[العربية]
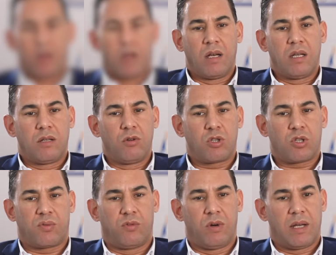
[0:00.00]
اللي
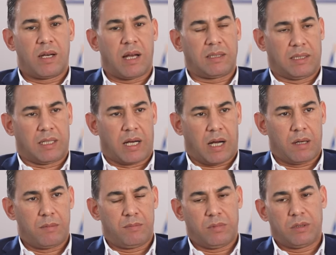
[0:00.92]
نوصفه أنا نعطيك
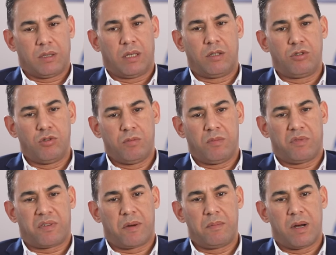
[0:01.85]
رقم اليوم
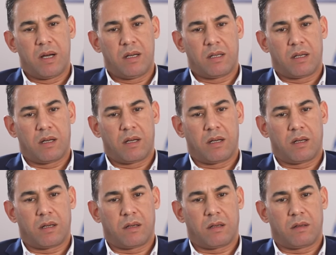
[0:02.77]

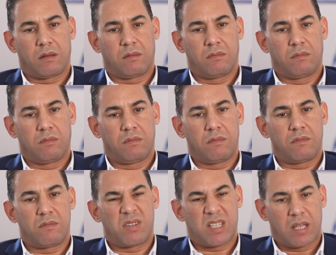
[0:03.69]
فما
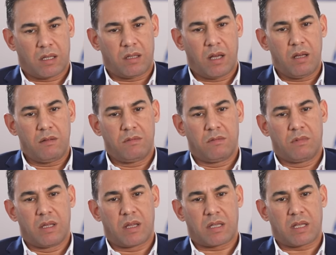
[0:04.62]
ستة
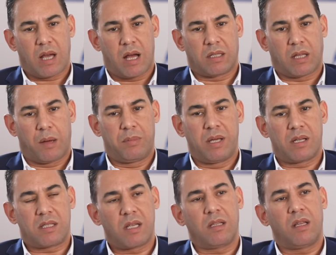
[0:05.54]
إذا صح التعبير
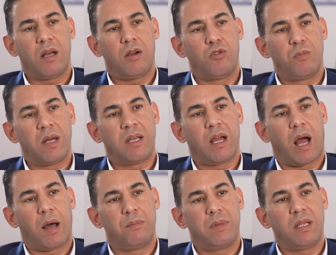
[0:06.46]
ستة أمناء
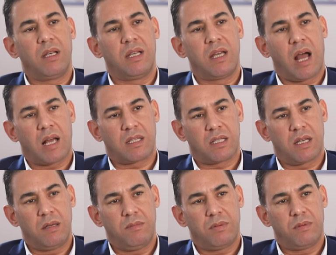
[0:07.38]
عامين
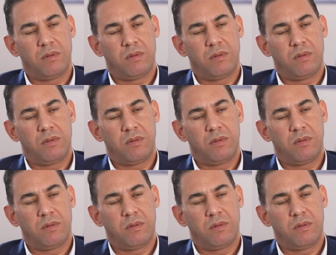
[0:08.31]
لأحزاب